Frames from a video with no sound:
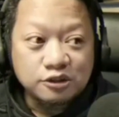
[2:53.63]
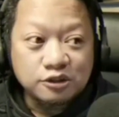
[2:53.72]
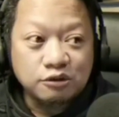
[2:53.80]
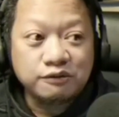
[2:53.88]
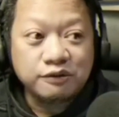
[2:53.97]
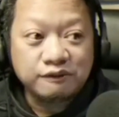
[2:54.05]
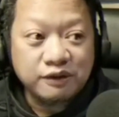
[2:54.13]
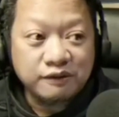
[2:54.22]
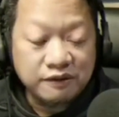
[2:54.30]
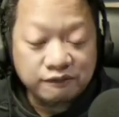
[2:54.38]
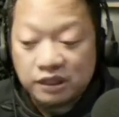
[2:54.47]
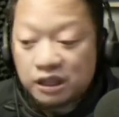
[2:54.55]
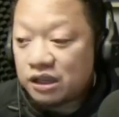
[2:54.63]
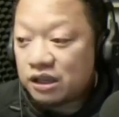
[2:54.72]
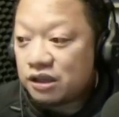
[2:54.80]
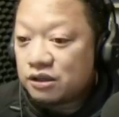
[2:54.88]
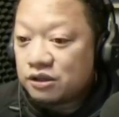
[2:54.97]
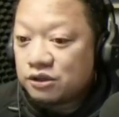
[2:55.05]
So 50-50.
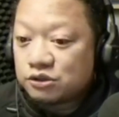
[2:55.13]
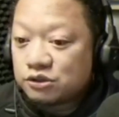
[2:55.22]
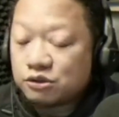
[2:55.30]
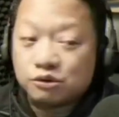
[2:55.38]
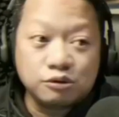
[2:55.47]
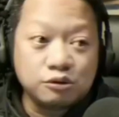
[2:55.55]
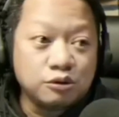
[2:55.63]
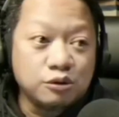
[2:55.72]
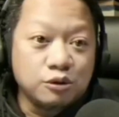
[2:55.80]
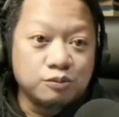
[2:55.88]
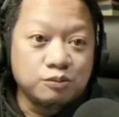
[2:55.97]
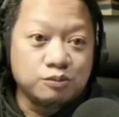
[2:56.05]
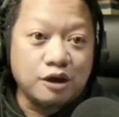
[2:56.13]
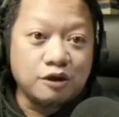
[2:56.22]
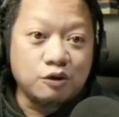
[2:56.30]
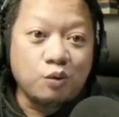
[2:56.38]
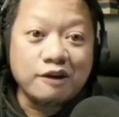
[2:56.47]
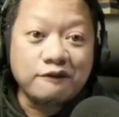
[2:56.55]
So
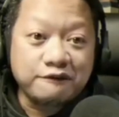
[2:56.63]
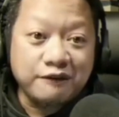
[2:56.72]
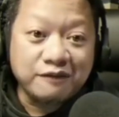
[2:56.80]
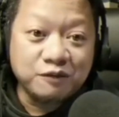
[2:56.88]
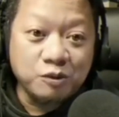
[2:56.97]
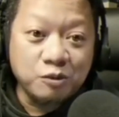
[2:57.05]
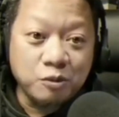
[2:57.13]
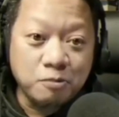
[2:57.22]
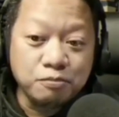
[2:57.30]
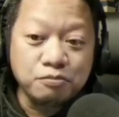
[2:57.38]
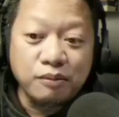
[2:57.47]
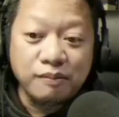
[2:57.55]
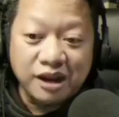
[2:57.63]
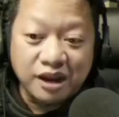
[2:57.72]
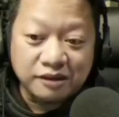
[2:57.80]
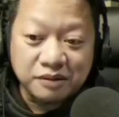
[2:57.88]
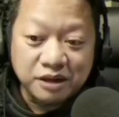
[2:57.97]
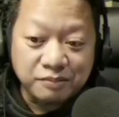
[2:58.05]
ano, 1-5
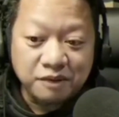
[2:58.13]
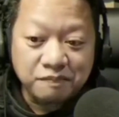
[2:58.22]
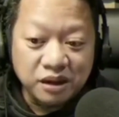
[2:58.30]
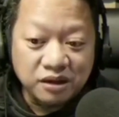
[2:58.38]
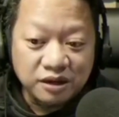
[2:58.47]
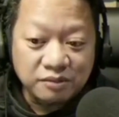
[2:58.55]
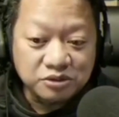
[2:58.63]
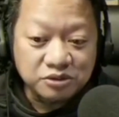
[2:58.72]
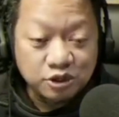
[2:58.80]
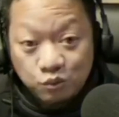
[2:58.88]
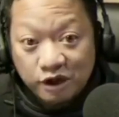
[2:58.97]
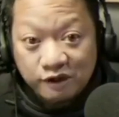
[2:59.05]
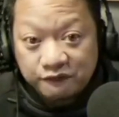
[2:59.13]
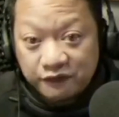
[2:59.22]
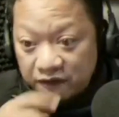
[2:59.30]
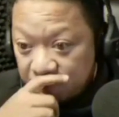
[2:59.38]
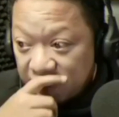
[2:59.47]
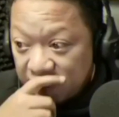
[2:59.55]
bumalik na mga pilgrims tapos
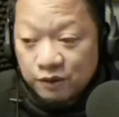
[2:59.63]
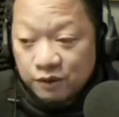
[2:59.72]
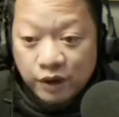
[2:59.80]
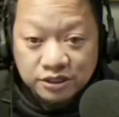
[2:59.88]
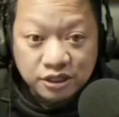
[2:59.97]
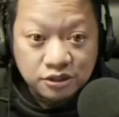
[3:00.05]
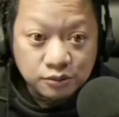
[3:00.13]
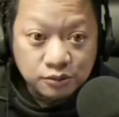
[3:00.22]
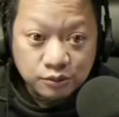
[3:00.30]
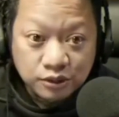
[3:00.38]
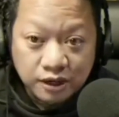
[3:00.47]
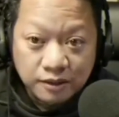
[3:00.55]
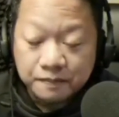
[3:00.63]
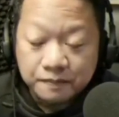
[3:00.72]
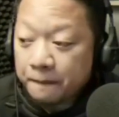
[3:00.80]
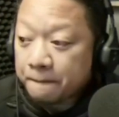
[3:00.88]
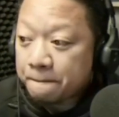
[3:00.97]
1-5 na iwan sa Jerusalem.